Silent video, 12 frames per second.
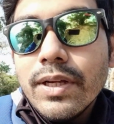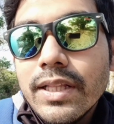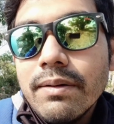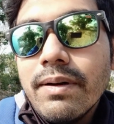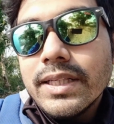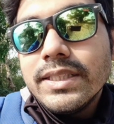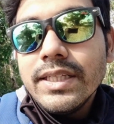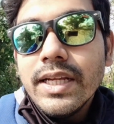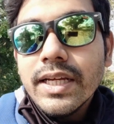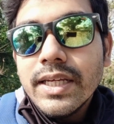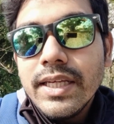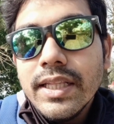আপনাদেরকে
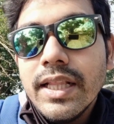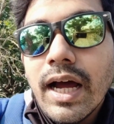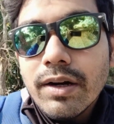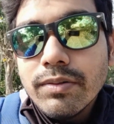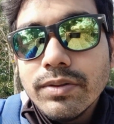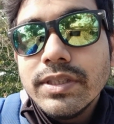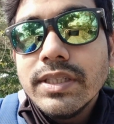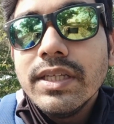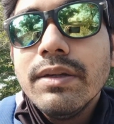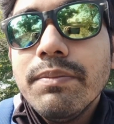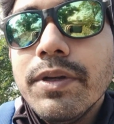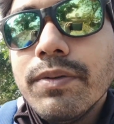বলে বোঝাতে পারছি
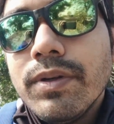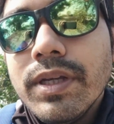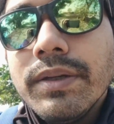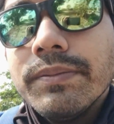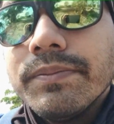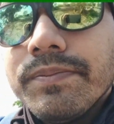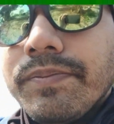না কি দারুণ